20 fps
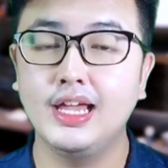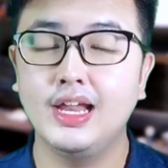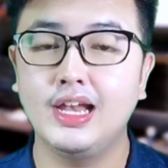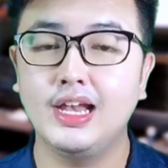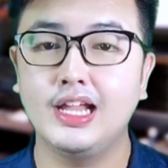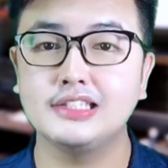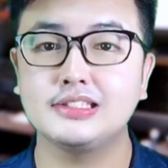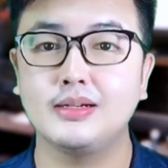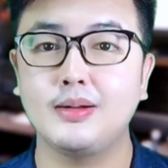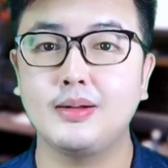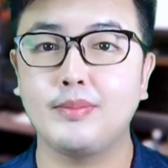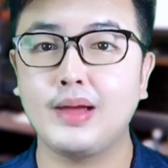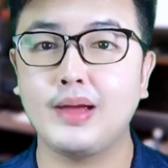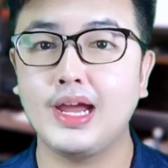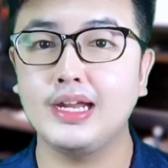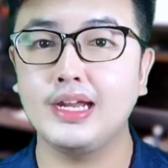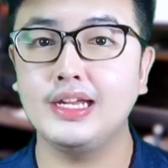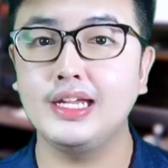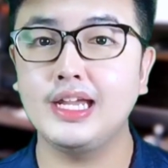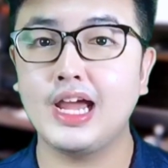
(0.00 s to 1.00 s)
และสำหรับใคร
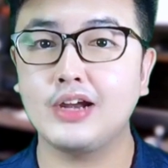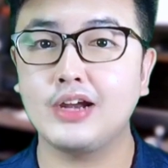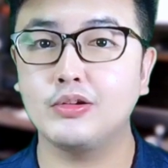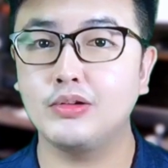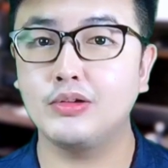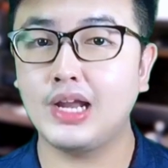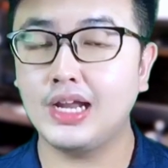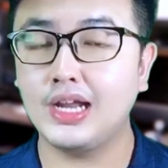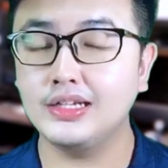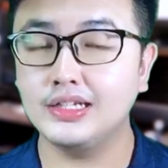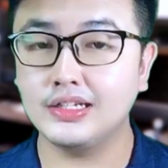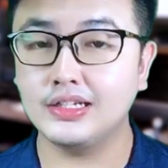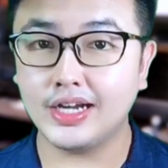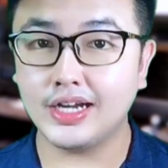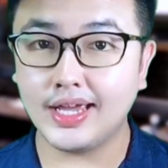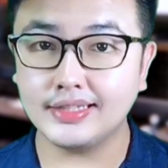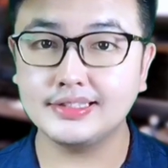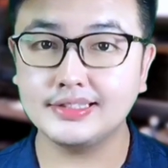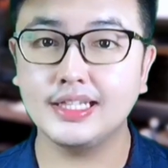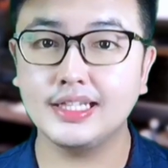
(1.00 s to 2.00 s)
ที่อยากดูร้านอื่นก็
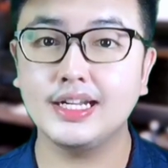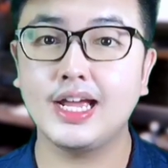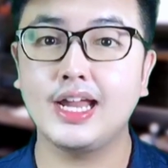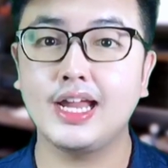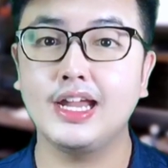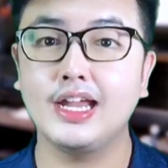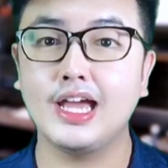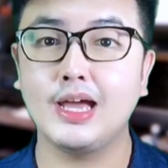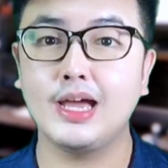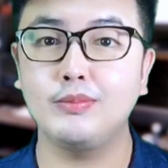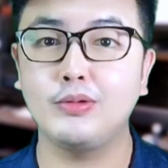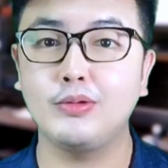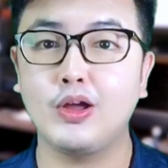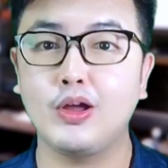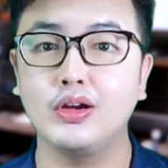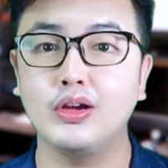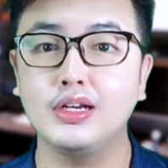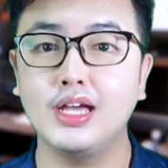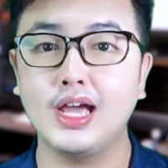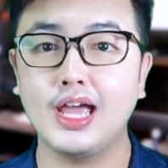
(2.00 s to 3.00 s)
ได้เช่นกันนะครับลอง
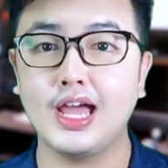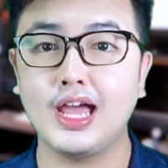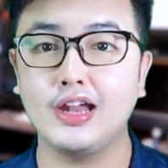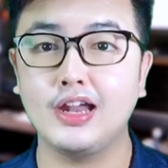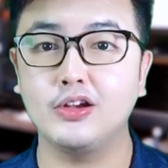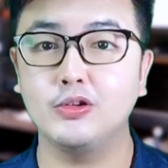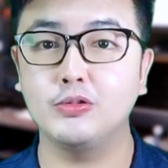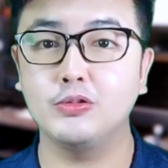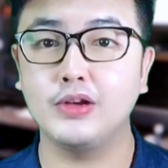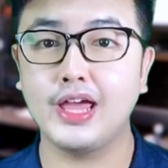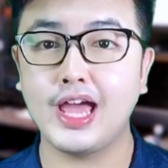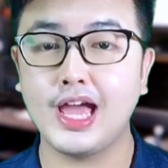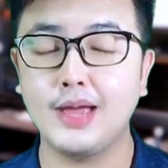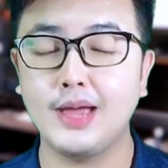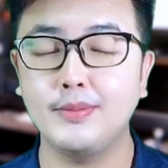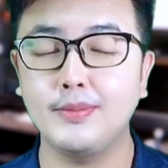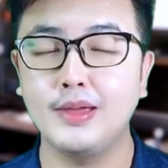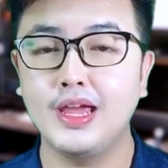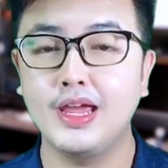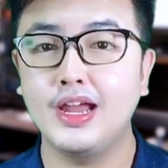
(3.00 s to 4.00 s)
เลือกหาดูนะครับ
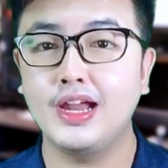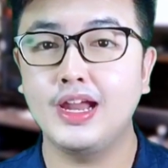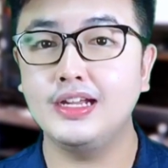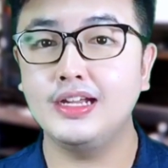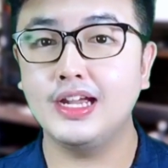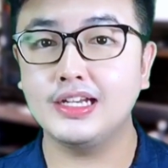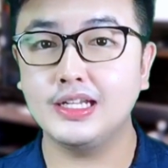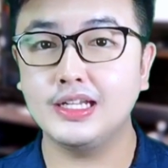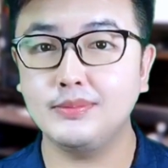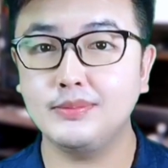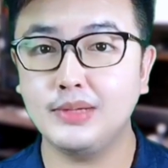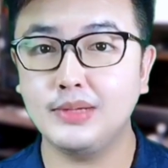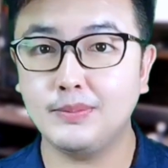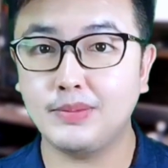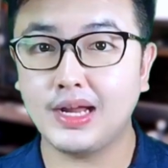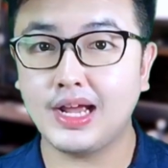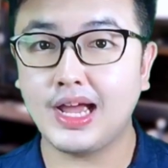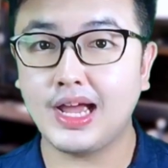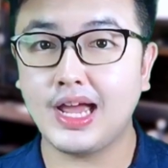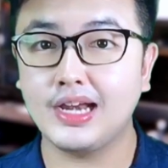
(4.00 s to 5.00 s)
เลือกที่มีป
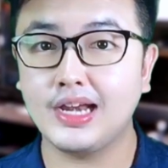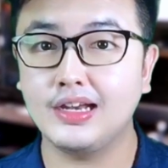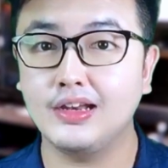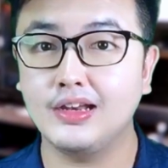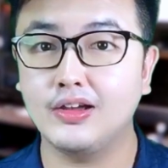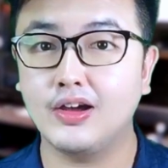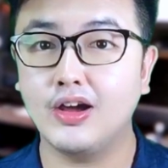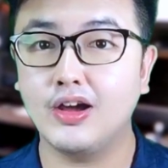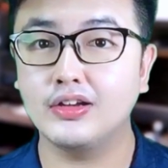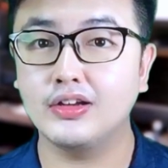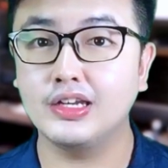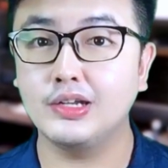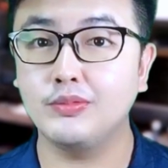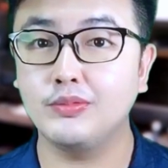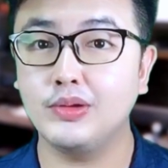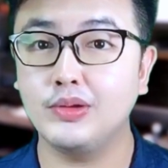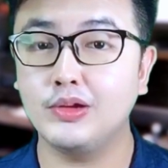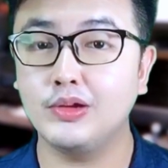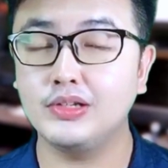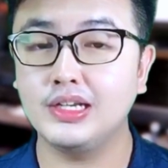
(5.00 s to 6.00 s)
ระกันแล้วก็รี
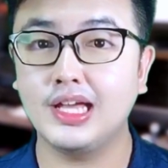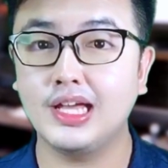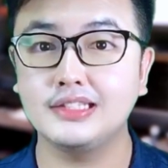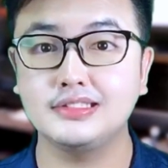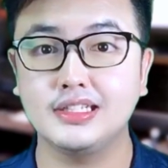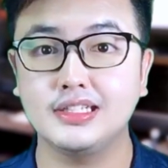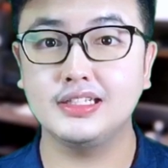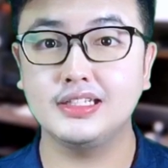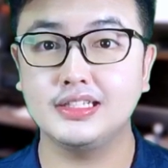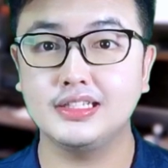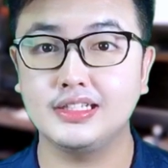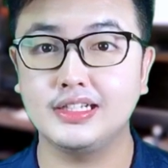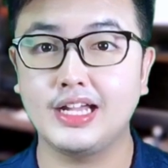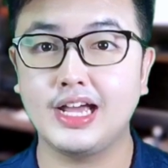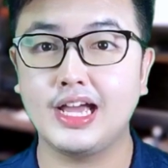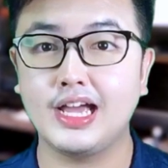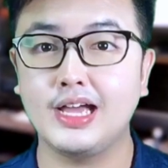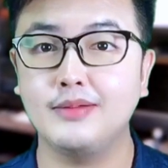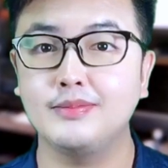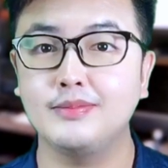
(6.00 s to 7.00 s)
วิวที่น่าเชื่ออ
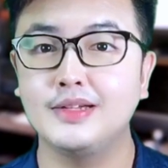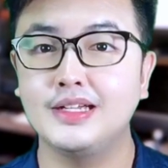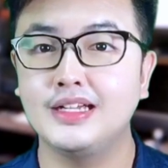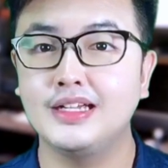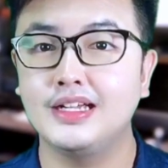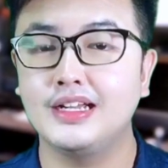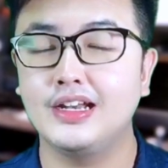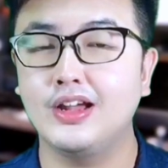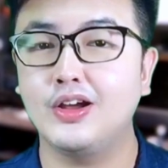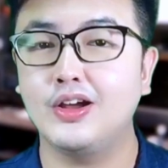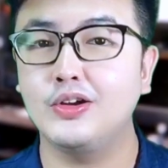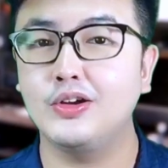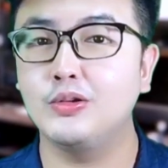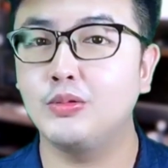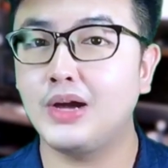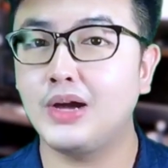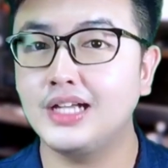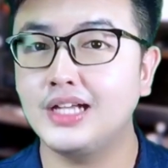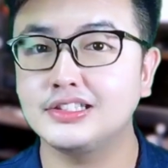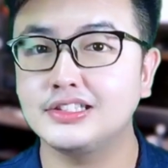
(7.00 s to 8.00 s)
นะครับแล้วก็ดู
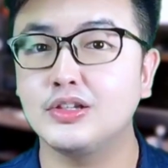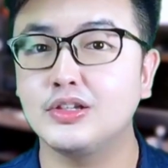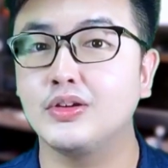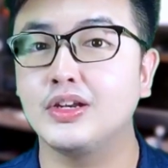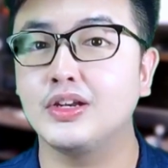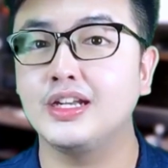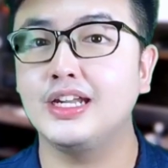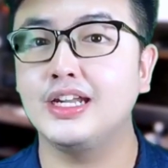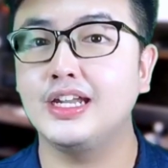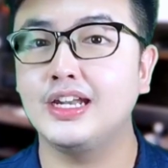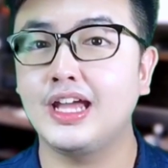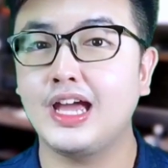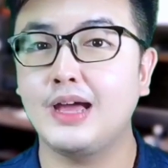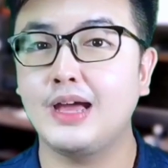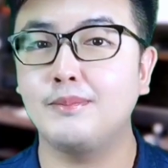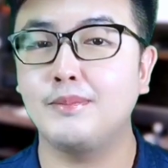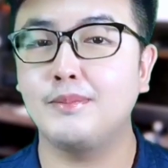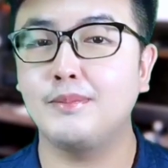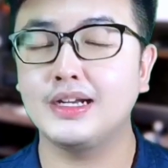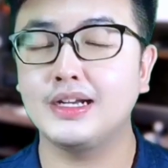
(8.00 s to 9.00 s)
ค่าจัดส่งดีๆนะครั
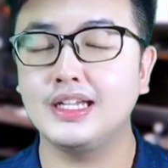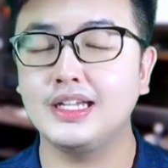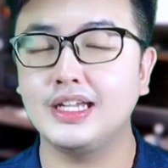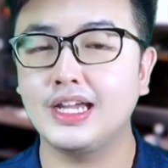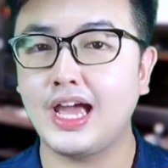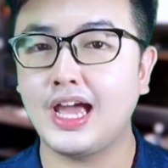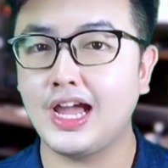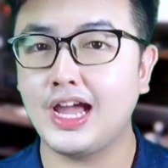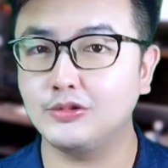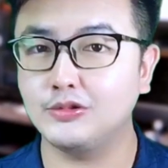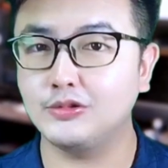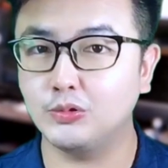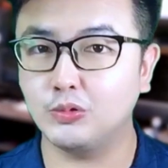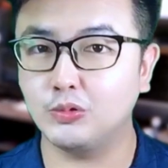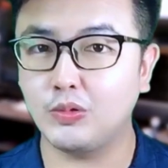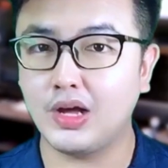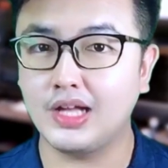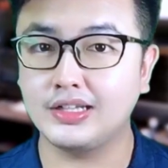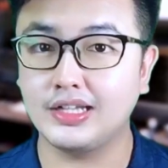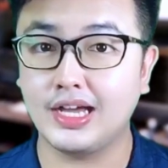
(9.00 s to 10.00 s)
บบางทีขายถูก
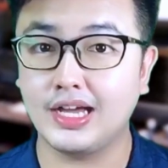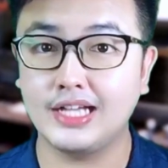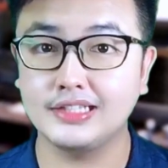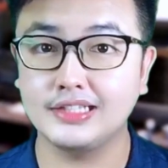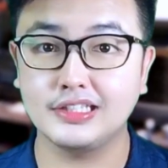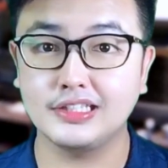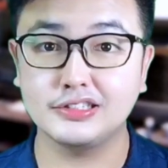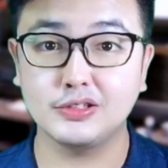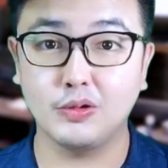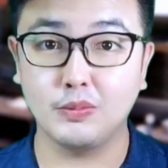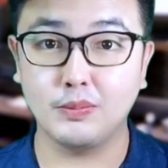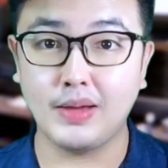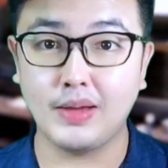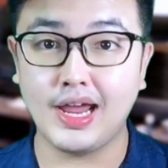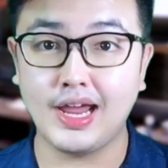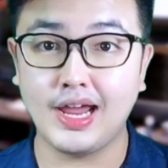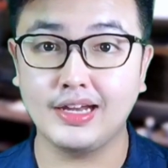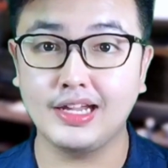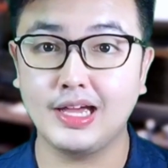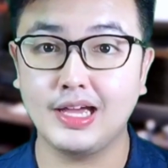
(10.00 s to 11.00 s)
กว่าแต่ค่าจัดส่งแพ
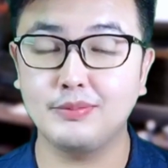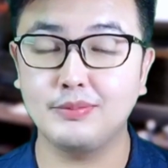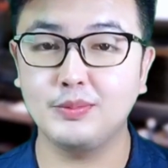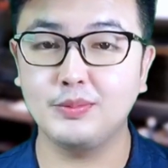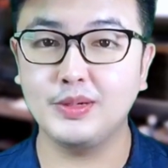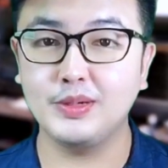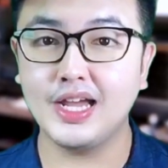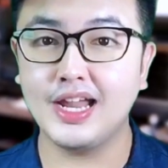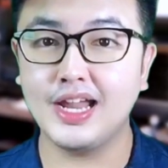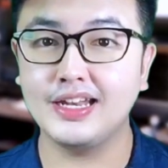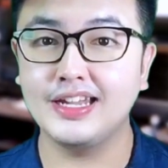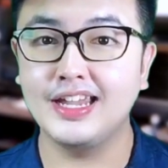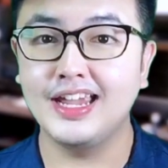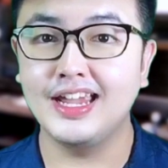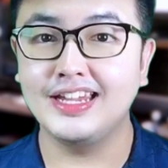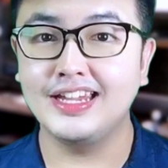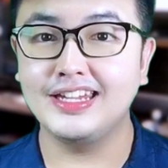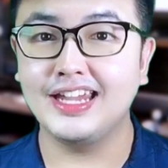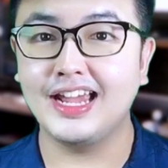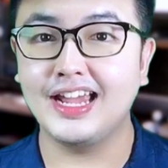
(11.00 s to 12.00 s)
งนะครับเพื่อ
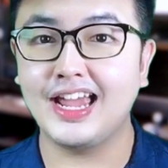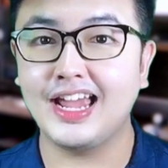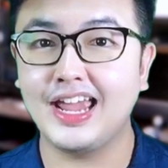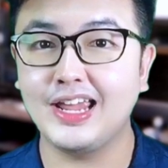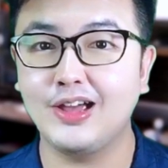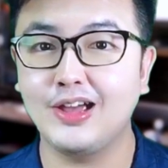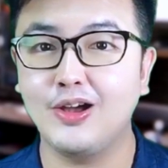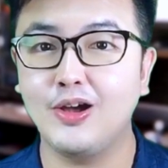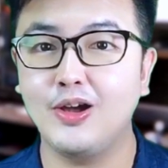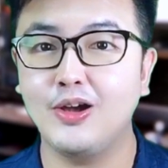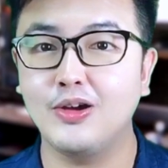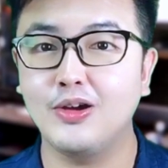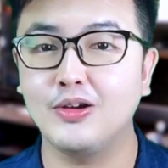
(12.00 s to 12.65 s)
นๆยังไงก็